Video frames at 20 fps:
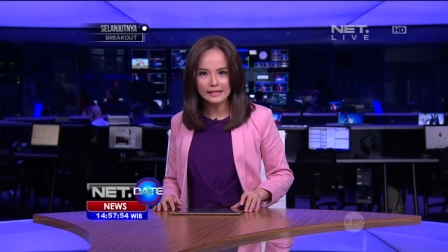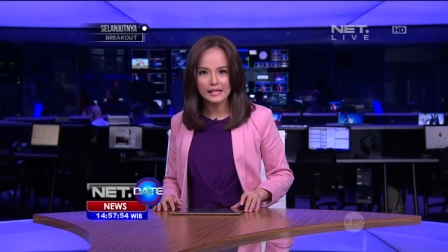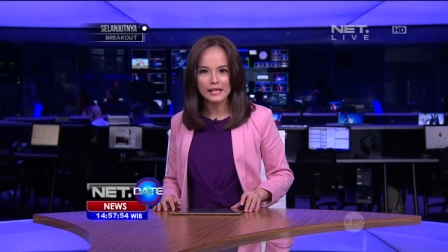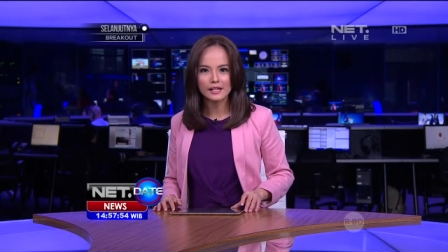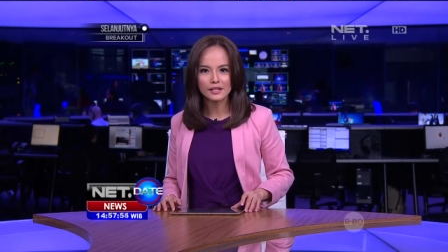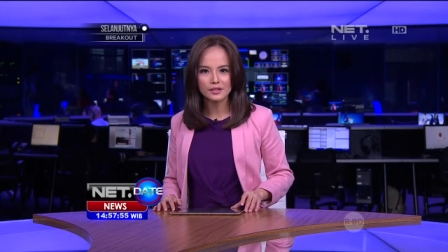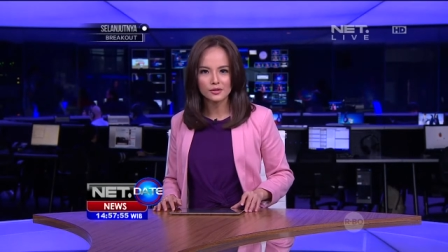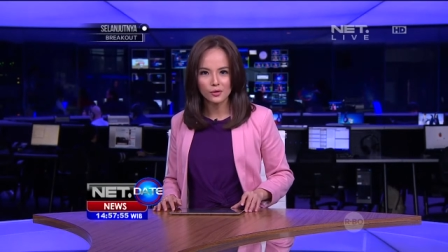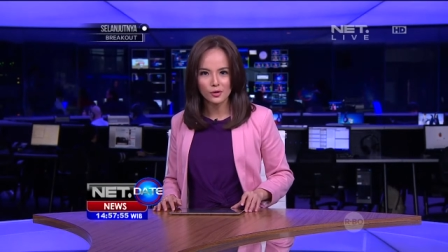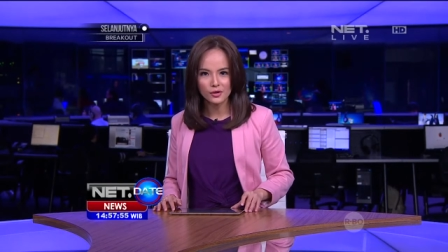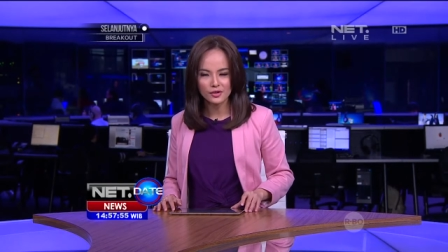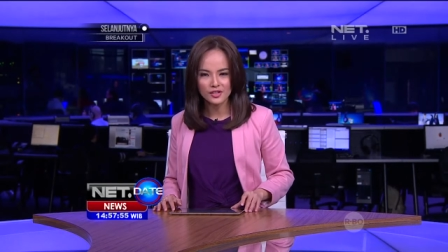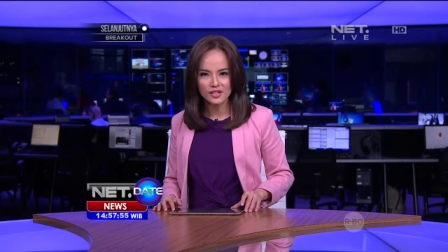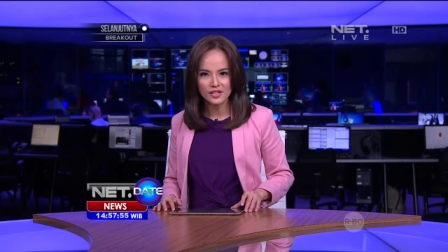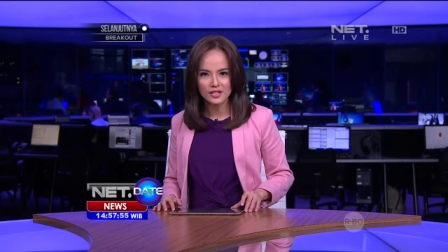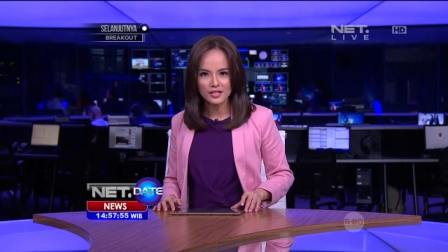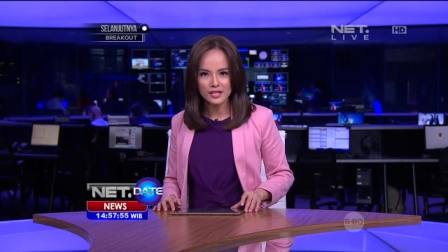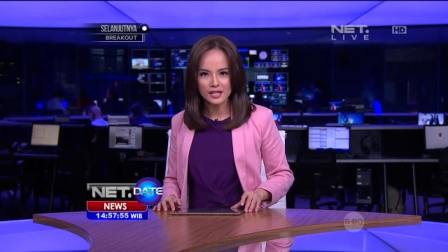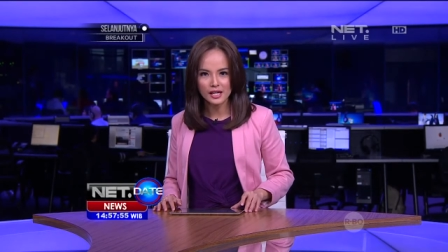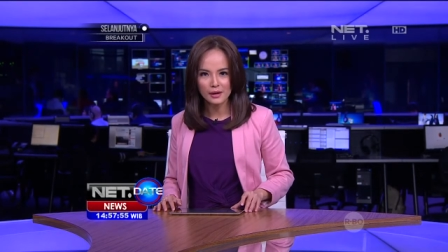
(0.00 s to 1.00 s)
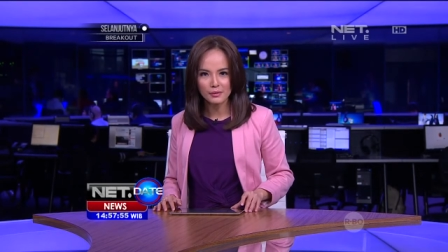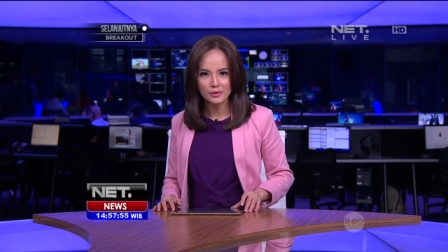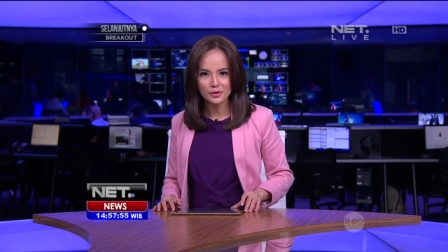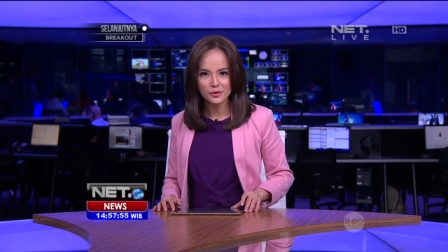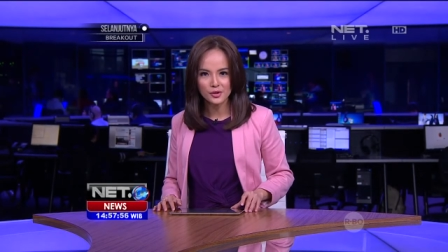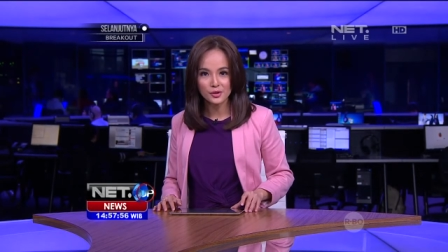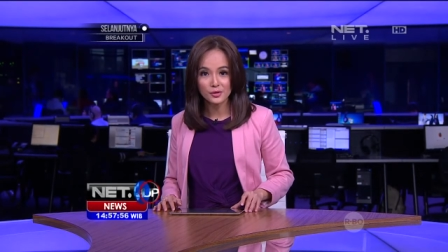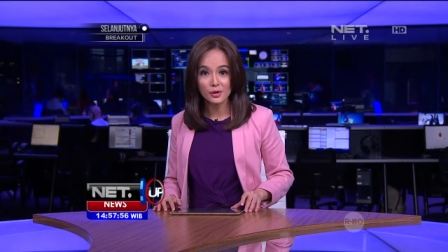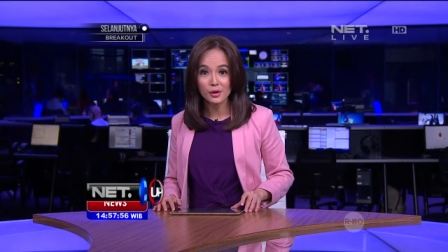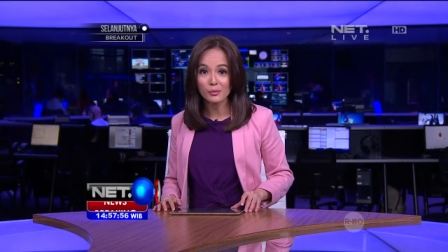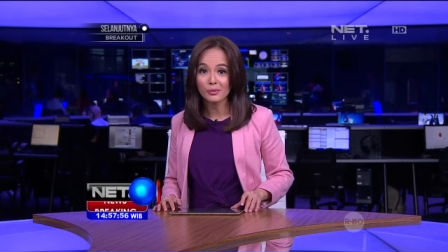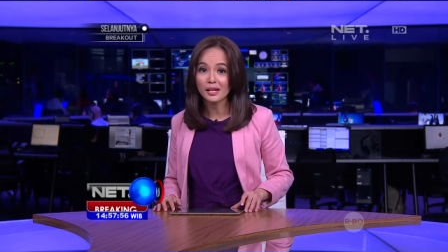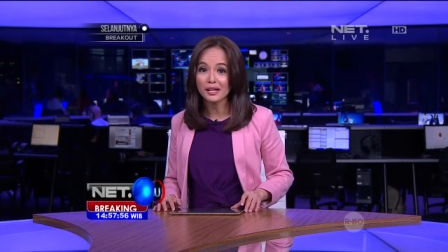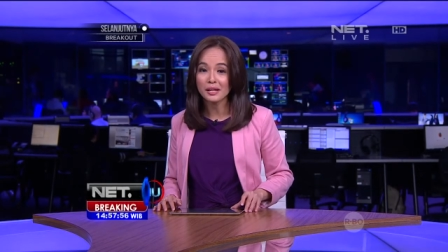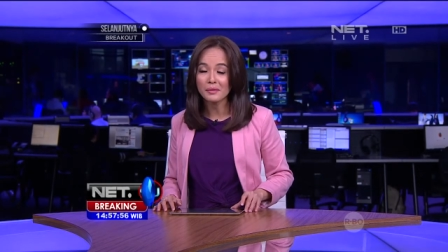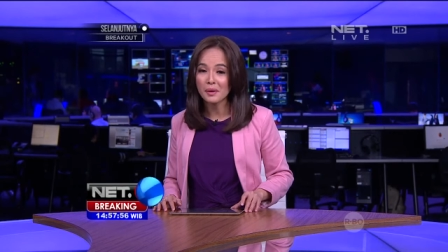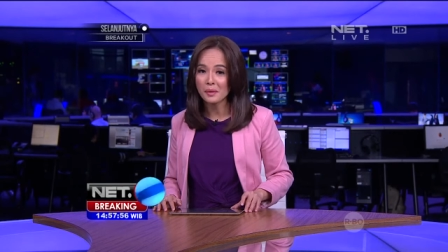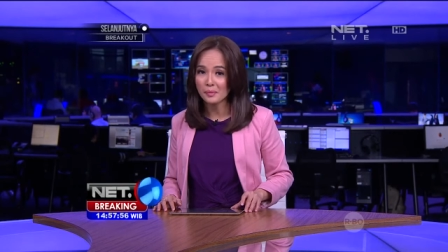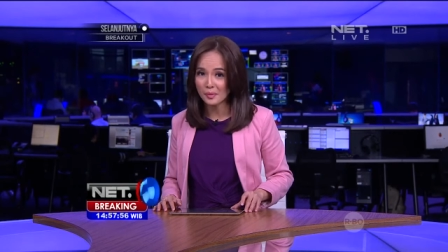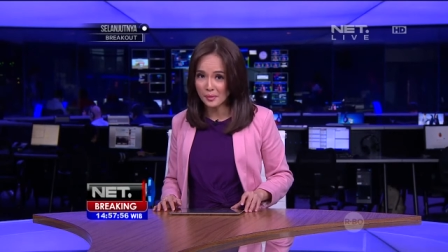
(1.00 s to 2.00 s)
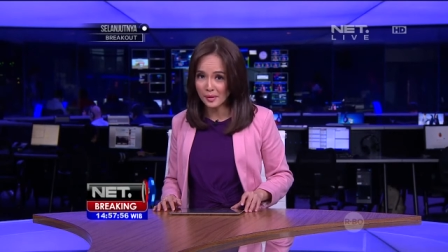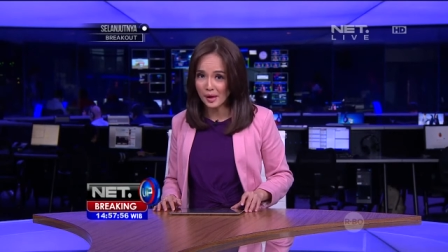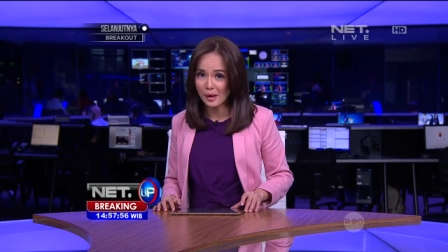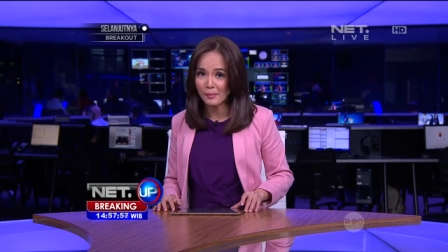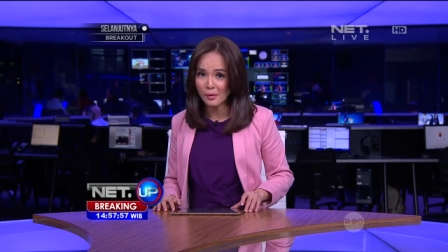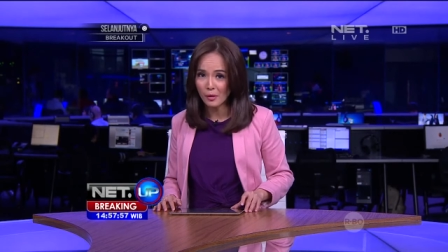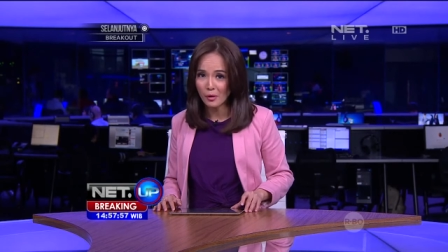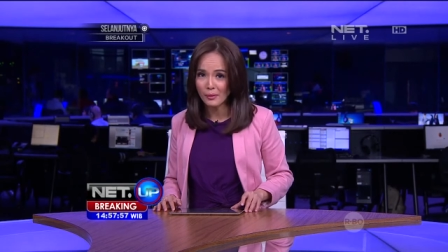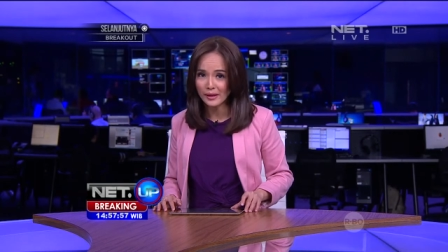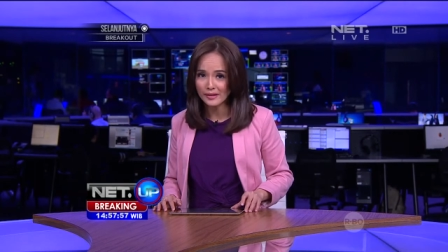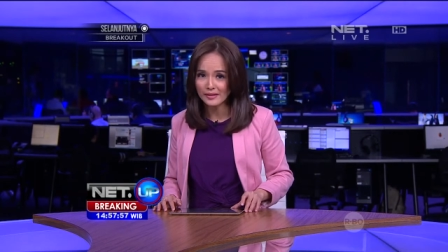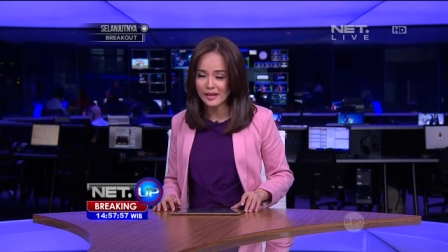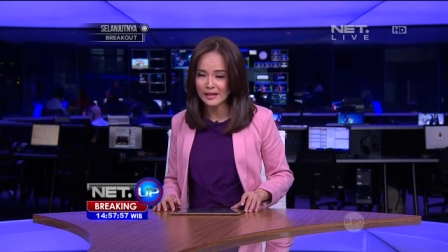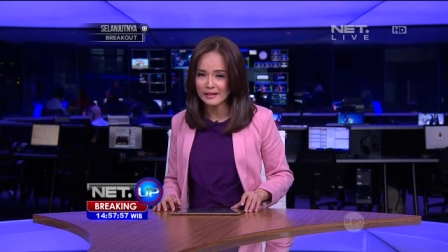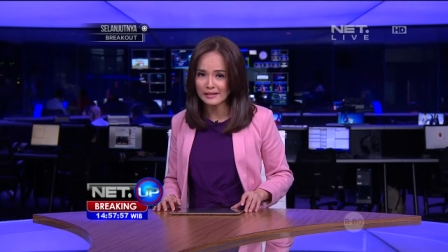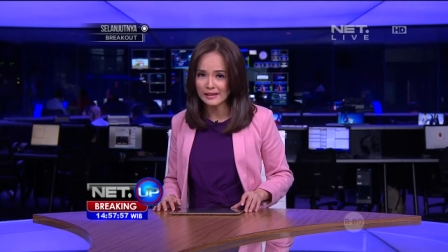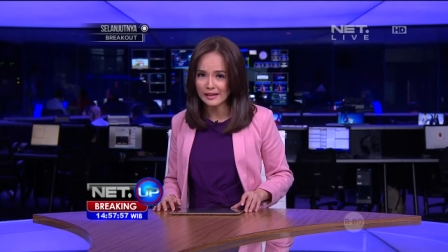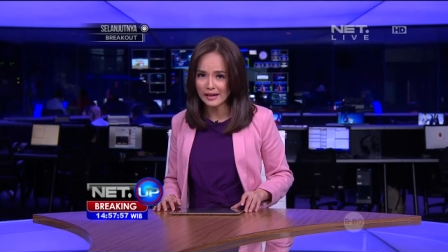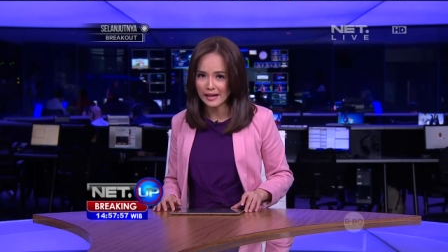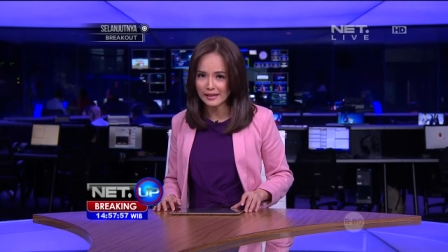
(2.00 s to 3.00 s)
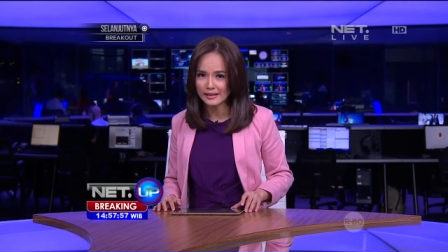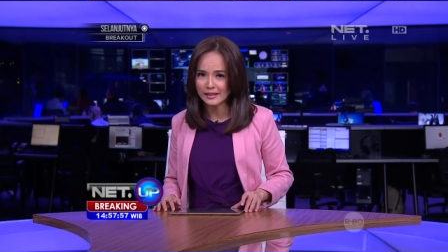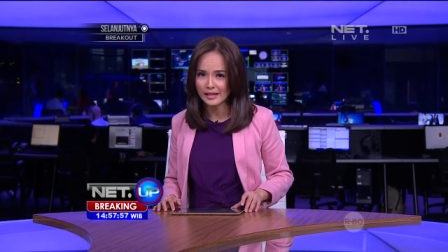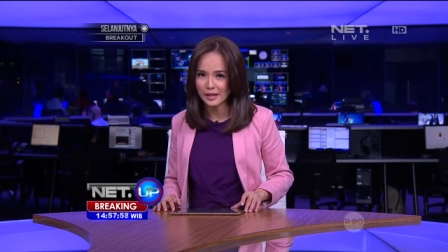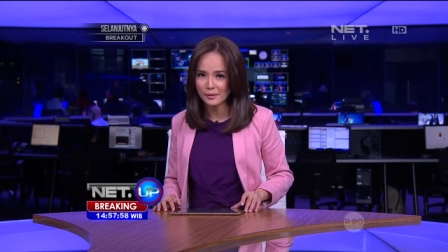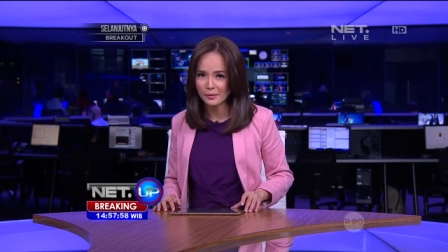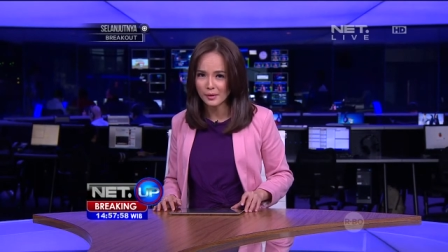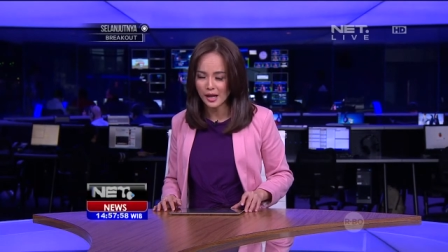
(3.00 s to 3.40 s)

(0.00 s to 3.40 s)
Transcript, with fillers: underscore CJ kami juga sudah menerima beberapa komentar terkait dengan